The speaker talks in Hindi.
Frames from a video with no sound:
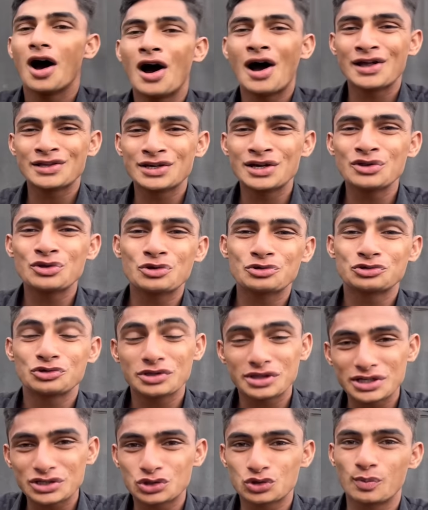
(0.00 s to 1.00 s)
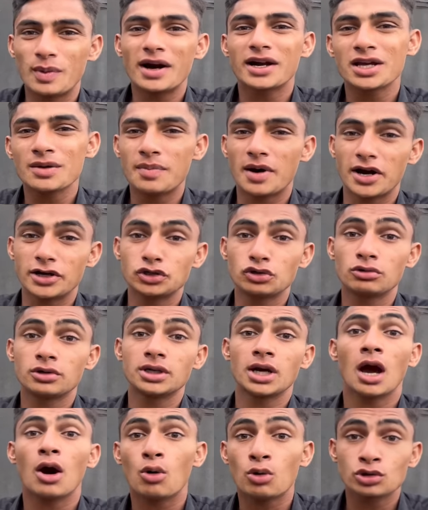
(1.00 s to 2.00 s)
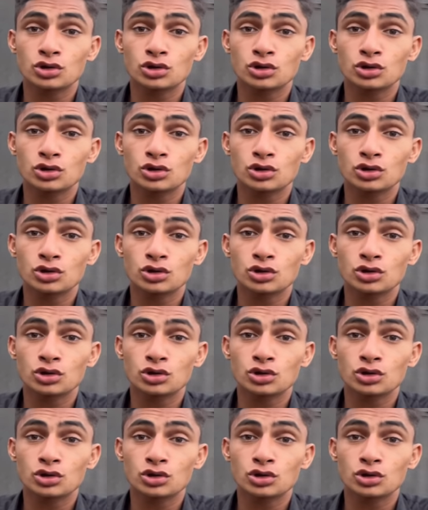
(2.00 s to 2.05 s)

आज ना दोस्तों इधर सुबह की बारिश हो रही है और